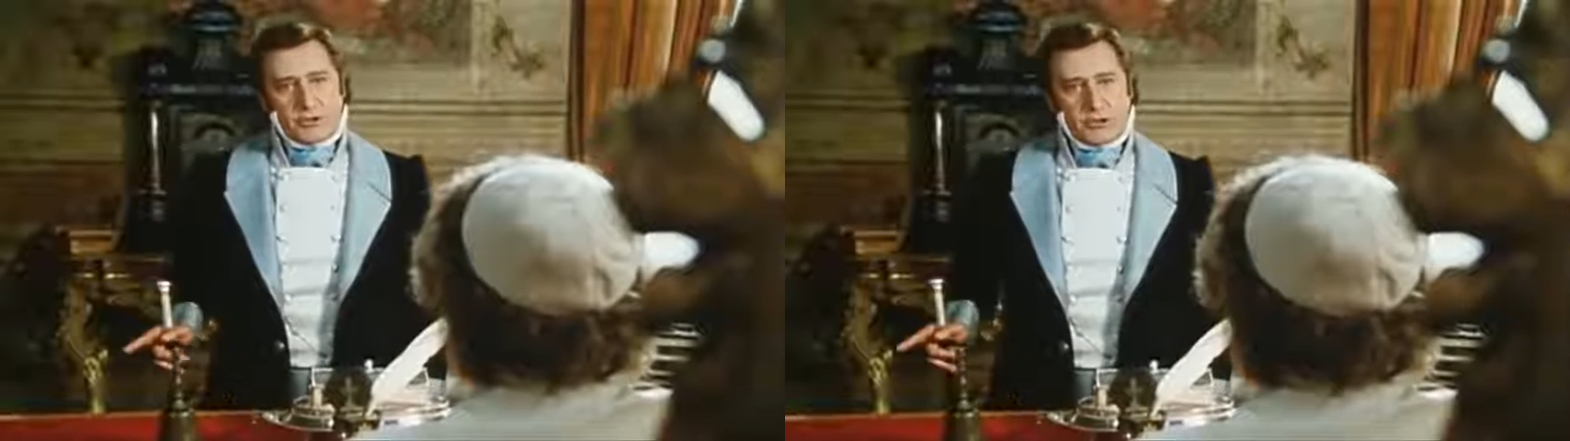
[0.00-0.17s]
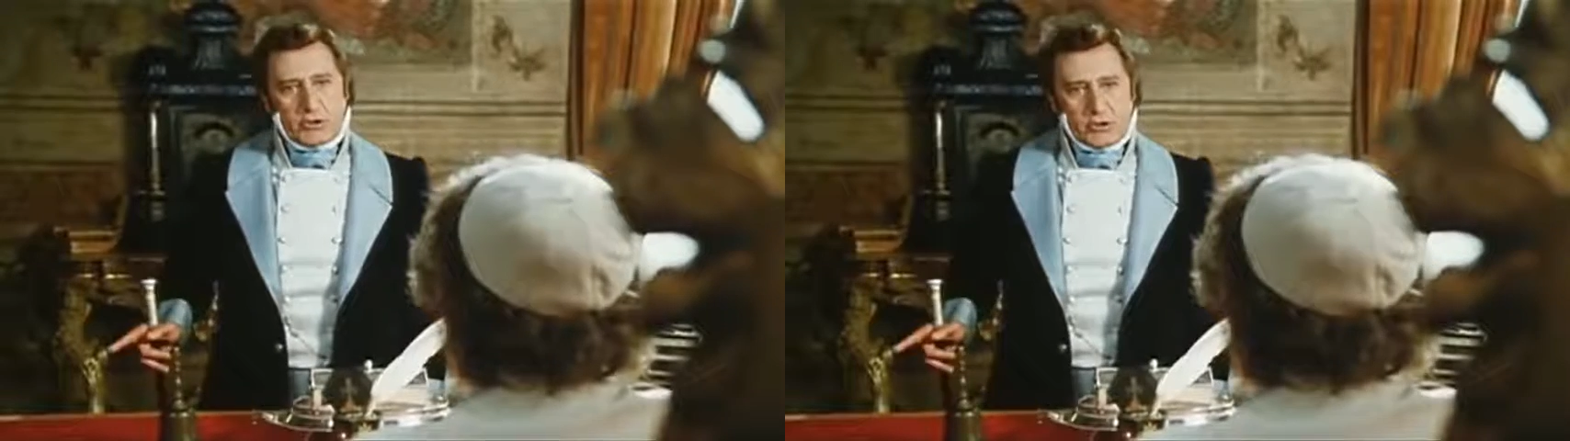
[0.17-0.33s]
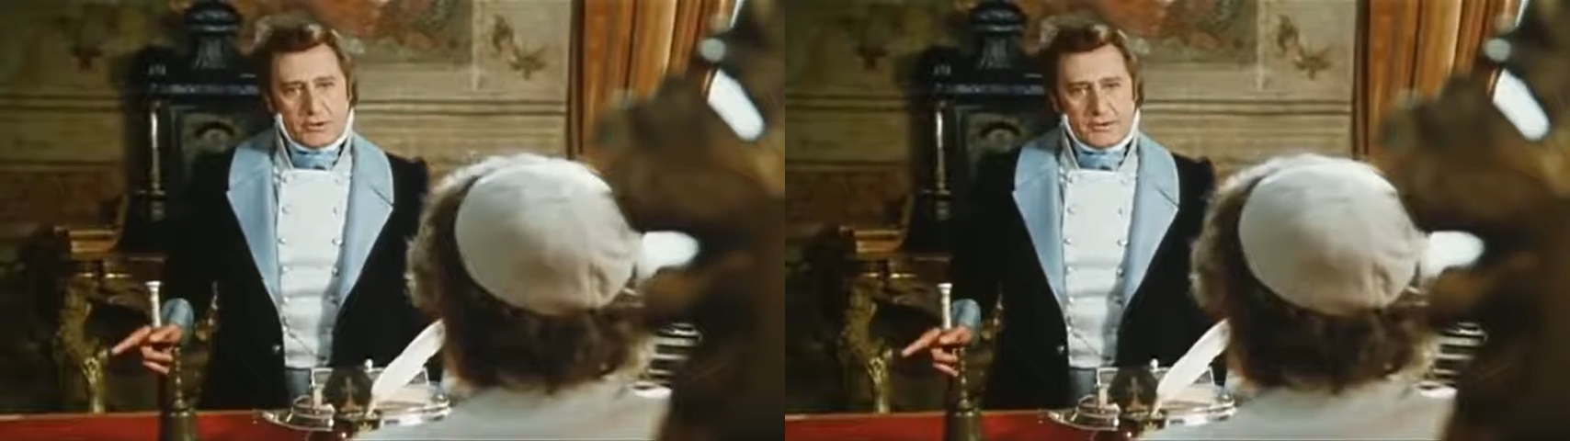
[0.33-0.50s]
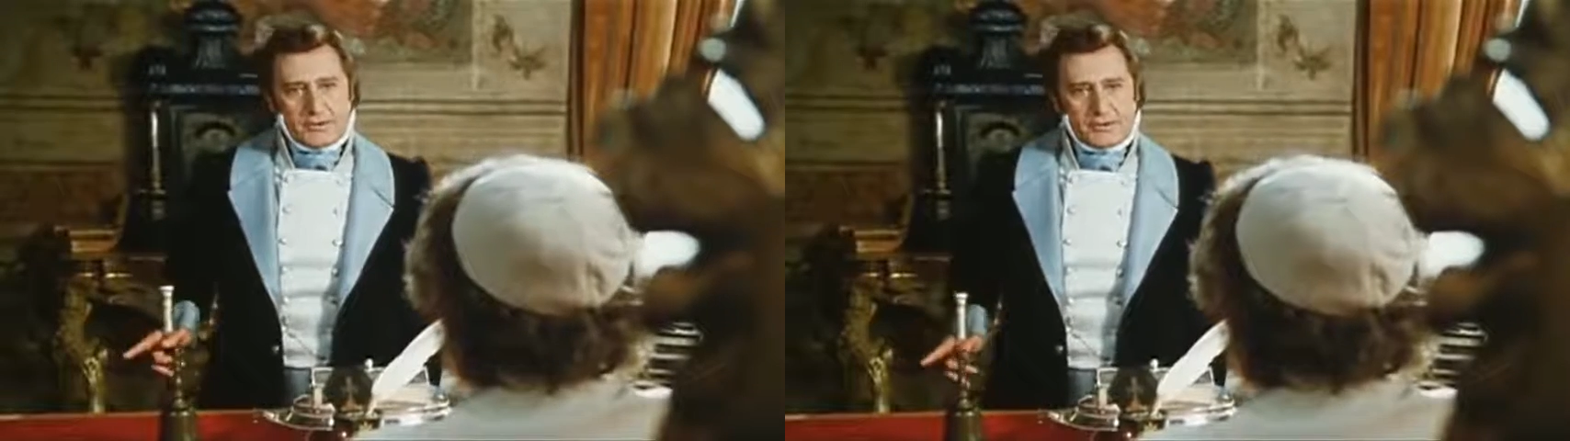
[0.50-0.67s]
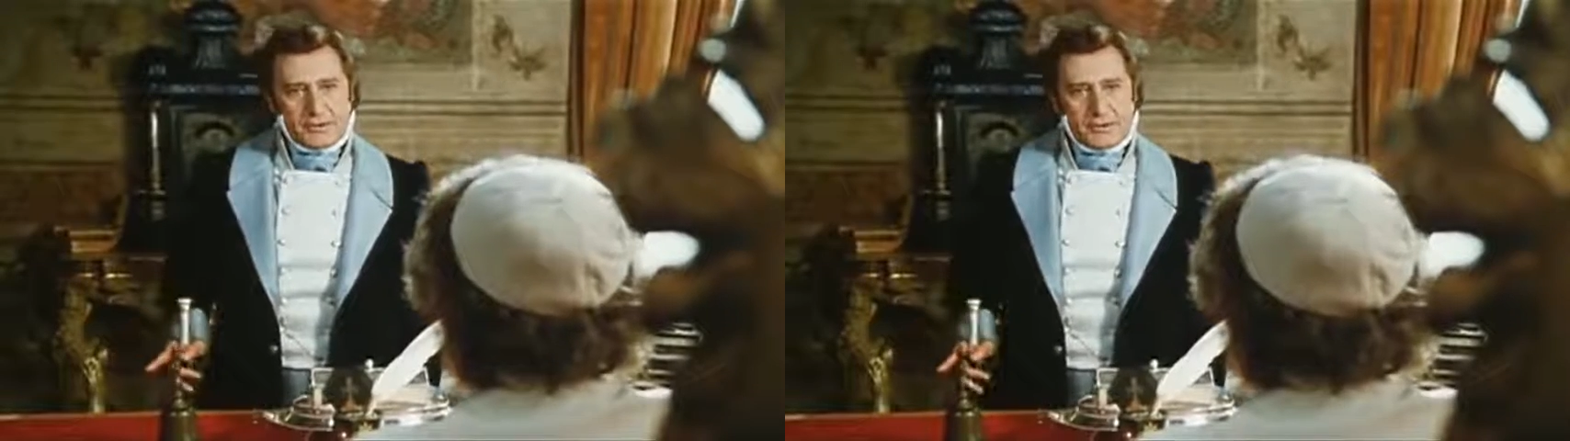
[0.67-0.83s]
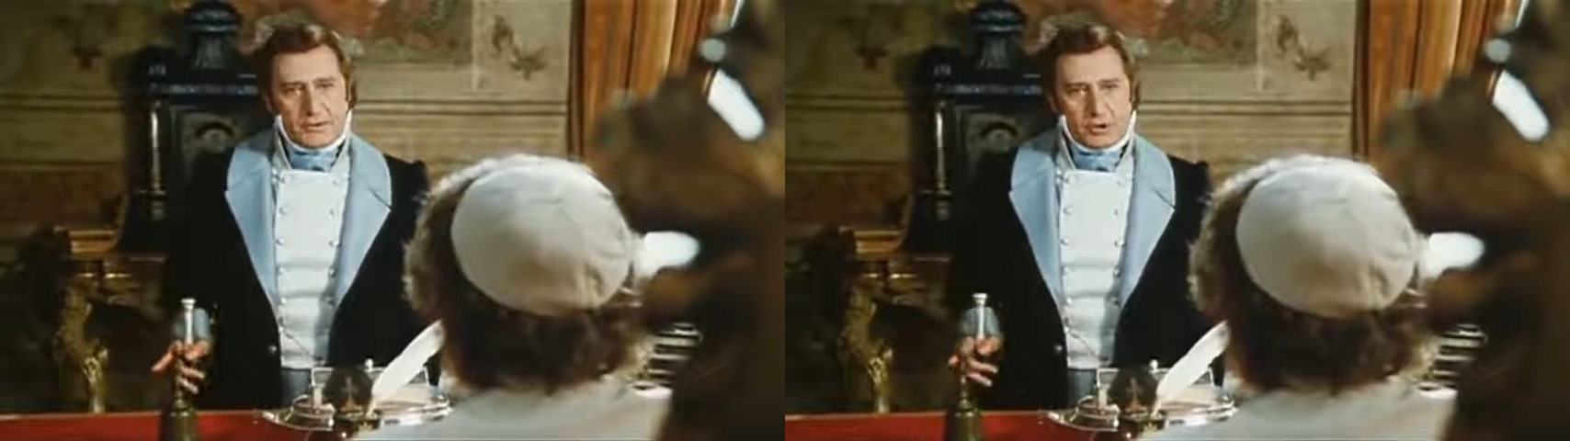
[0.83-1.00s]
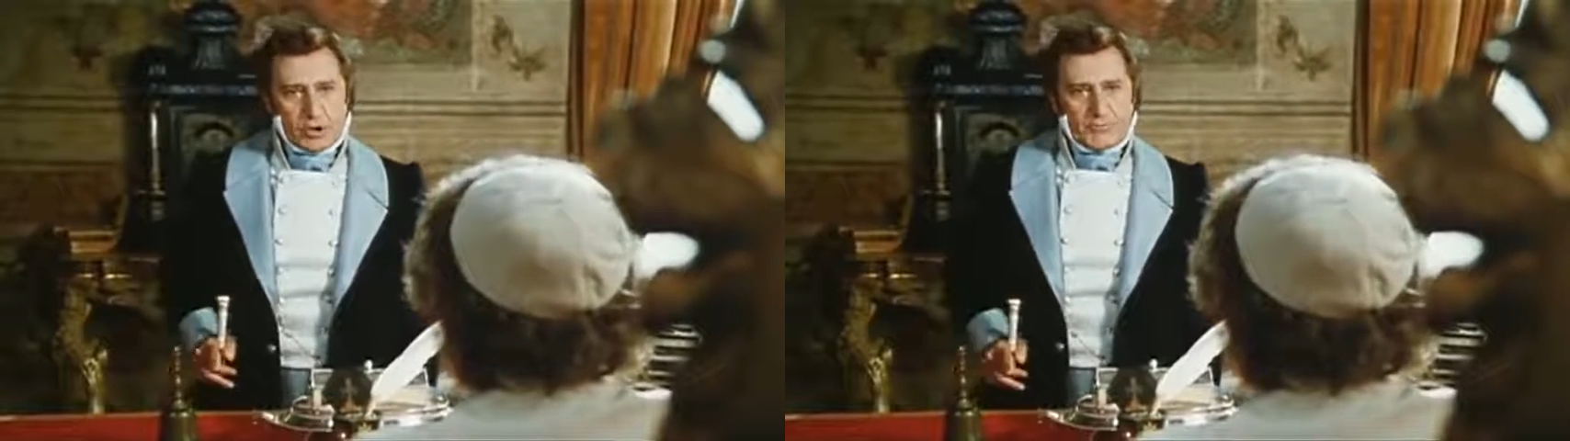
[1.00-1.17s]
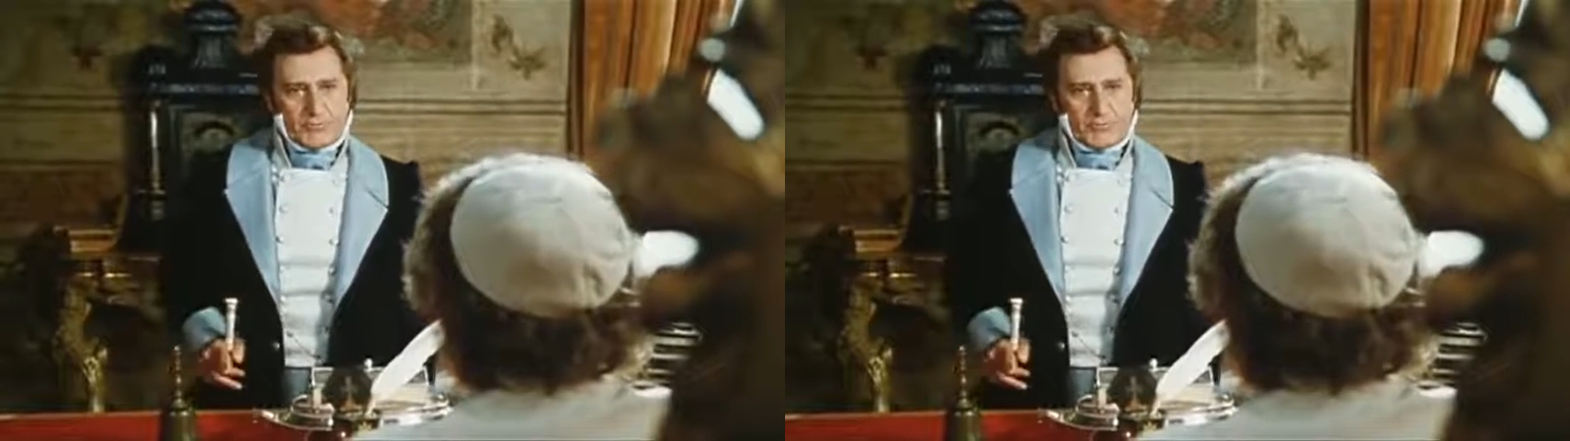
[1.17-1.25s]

principe di Colle III,